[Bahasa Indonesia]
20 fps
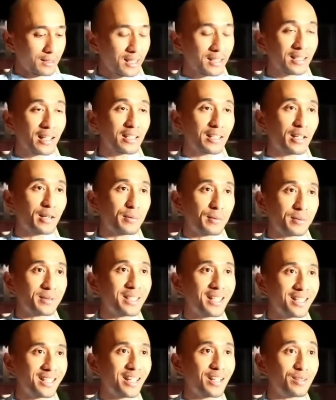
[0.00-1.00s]
saya tanya ya
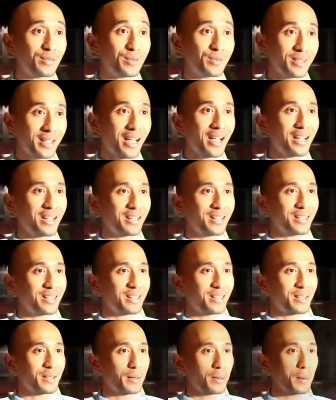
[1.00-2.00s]
Mas Hendra dulu ya
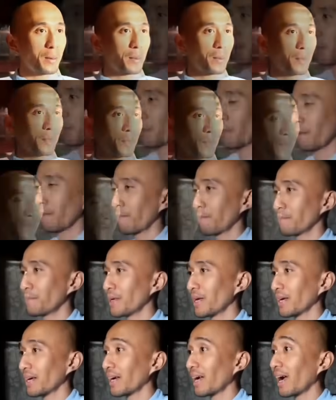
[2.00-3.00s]

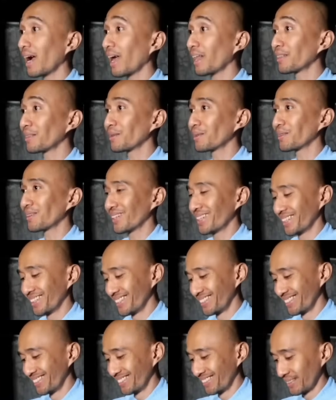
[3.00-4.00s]
biar nggak ngantuk
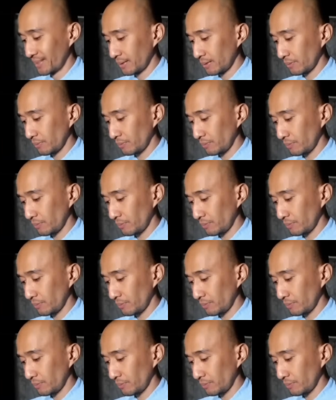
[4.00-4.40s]
mm -mm.